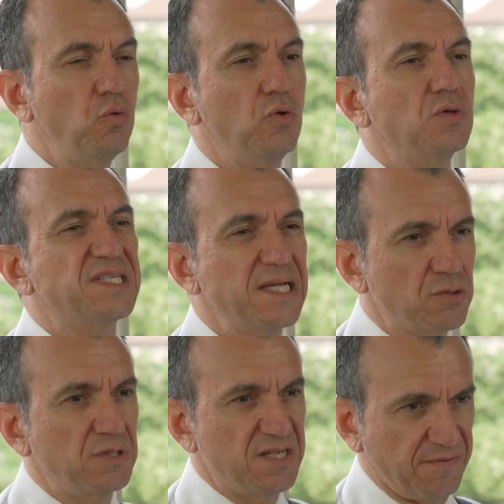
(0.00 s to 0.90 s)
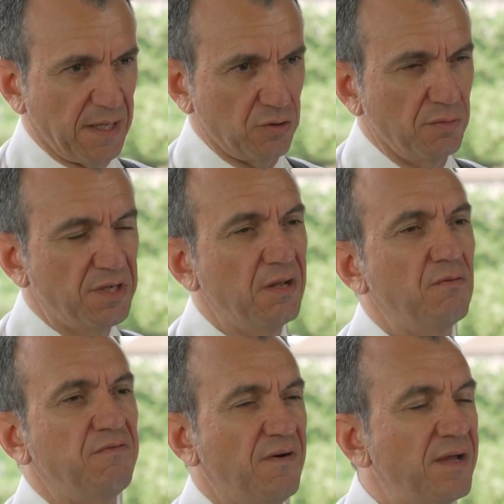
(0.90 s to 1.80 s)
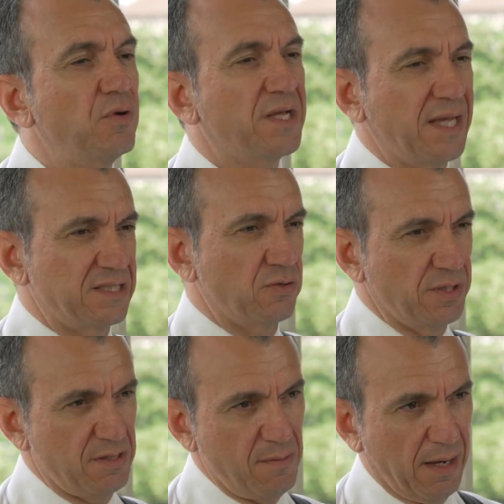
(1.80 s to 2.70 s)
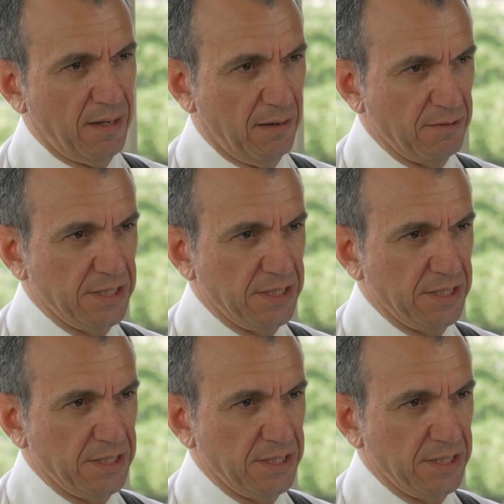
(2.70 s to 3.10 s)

tu non sei soddisfatto perché non fai quel cazzo che ti pare nella